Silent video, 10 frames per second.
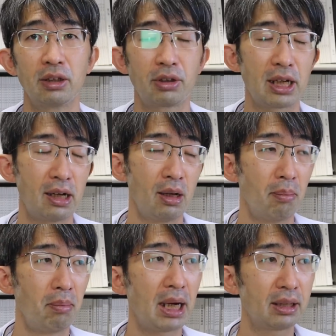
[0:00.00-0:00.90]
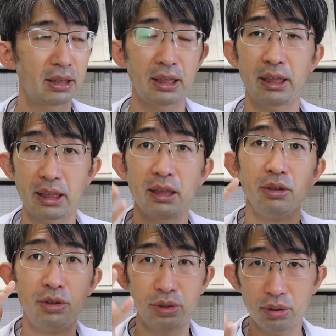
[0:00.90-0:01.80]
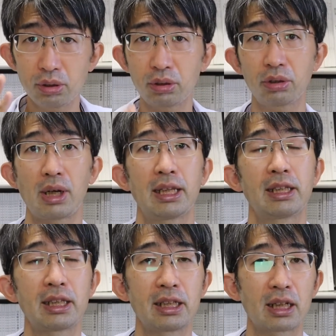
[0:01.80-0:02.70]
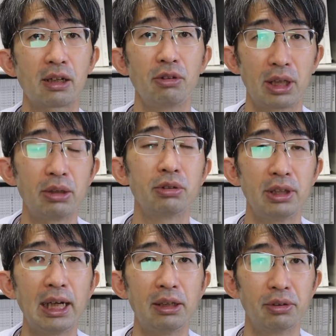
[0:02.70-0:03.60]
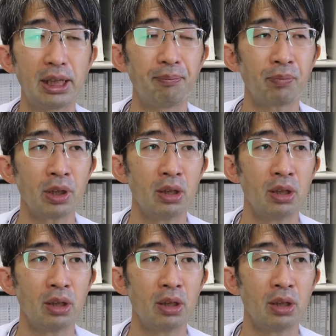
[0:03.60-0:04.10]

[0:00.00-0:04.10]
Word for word: それが慢性的。ずっとあなたにかかるのが良くないので、